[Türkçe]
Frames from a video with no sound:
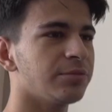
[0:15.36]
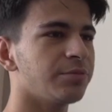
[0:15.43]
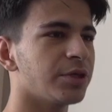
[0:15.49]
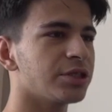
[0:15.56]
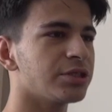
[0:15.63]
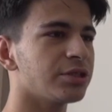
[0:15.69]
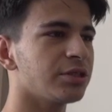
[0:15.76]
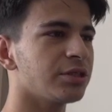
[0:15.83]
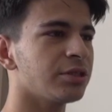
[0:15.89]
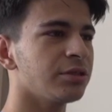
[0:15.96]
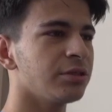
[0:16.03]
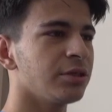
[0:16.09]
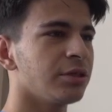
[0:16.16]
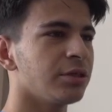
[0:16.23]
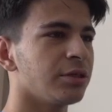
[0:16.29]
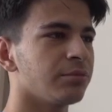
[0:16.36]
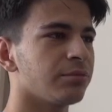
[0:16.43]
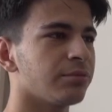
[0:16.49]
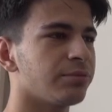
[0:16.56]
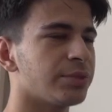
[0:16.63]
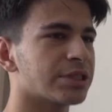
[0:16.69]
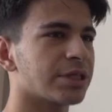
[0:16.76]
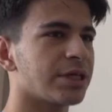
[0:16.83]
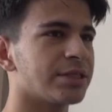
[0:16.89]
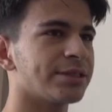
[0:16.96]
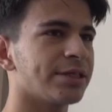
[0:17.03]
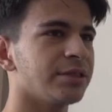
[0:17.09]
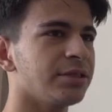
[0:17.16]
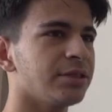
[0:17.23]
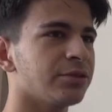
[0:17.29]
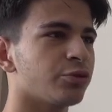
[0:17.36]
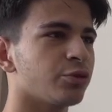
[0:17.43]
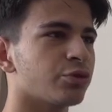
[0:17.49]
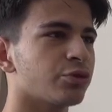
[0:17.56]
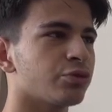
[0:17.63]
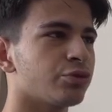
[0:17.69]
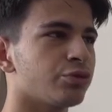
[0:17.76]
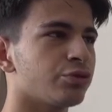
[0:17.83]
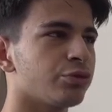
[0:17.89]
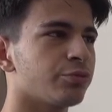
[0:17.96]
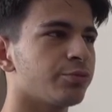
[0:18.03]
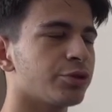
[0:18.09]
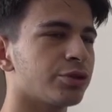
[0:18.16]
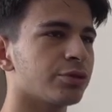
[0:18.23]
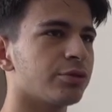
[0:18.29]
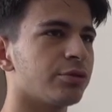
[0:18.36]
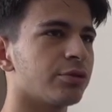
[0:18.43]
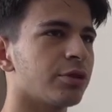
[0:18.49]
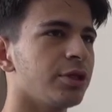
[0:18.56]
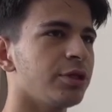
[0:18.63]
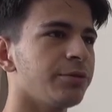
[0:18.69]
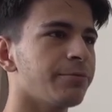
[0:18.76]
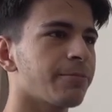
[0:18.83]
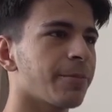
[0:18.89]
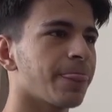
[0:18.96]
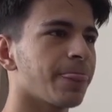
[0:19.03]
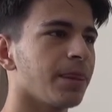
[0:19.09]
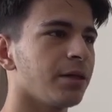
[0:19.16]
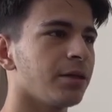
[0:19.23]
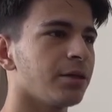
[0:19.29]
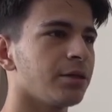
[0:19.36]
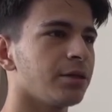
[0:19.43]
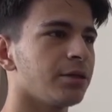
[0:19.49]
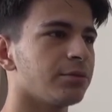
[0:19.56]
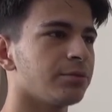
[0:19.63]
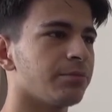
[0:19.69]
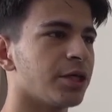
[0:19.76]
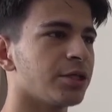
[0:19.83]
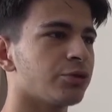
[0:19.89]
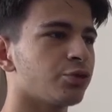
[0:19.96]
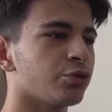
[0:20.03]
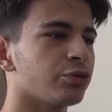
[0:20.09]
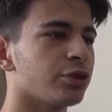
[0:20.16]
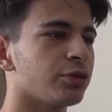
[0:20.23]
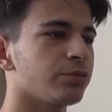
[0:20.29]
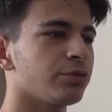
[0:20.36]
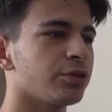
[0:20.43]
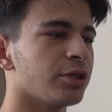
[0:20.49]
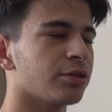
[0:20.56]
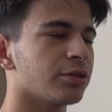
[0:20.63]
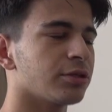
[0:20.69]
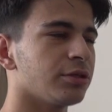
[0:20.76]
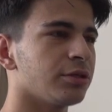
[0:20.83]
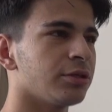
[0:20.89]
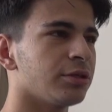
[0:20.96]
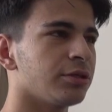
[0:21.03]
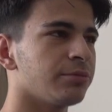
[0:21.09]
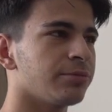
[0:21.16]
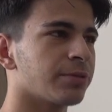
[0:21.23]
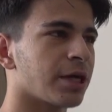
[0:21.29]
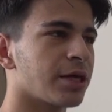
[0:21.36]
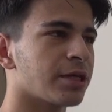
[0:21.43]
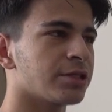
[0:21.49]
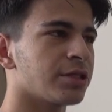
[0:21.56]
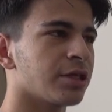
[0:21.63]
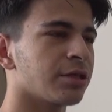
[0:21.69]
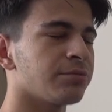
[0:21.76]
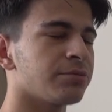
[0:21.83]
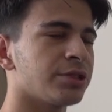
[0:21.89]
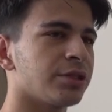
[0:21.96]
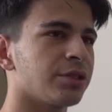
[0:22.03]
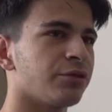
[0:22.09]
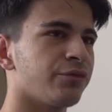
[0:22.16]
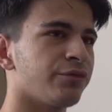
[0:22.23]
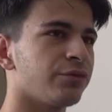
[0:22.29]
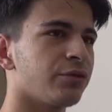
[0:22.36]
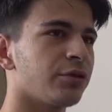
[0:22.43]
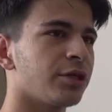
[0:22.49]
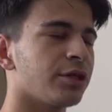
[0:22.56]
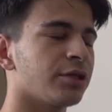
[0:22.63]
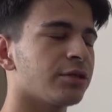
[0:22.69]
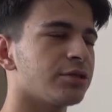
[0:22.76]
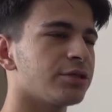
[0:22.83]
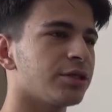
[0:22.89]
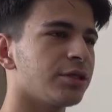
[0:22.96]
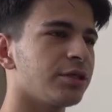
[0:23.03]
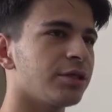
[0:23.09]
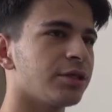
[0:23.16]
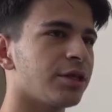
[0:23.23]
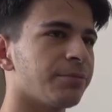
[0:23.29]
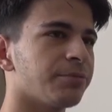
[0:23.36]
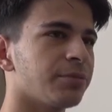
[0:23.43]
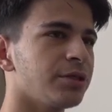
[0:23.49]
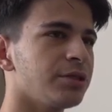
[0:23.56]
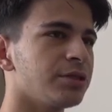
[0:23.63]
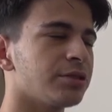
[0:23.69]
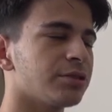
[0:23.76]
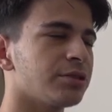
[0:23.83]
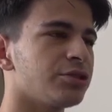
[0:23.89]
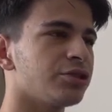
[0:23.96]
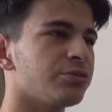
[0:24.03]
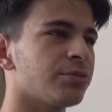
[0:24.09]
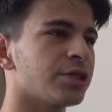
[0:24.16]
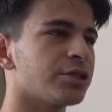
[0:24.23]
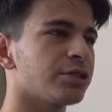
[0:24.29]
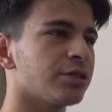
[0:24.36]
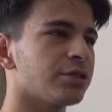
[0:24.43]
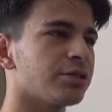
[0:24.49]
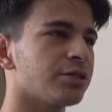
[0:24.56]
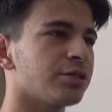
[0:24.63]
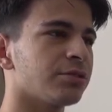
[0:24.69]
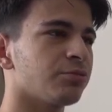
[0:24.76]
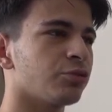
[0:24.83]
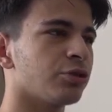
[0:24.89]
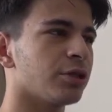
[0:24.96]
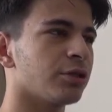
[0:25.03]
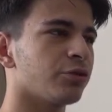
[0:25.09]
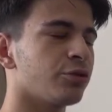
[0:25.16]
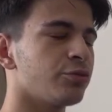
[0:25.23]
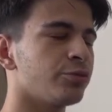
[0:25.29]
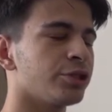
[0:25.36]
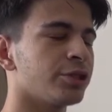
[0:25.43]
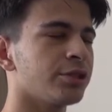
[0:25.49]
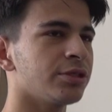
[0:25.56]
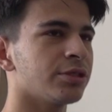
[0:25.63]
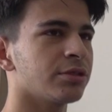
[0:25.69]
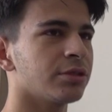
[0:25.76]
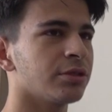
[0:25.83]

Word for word: maçta biz kazandık 4-3'lük bir skorla. Maç sonunda bunlar e, karşı takım bize küfürler etti, şeyler yaptı. İkinci maçta sizi buraya gömeceğiz.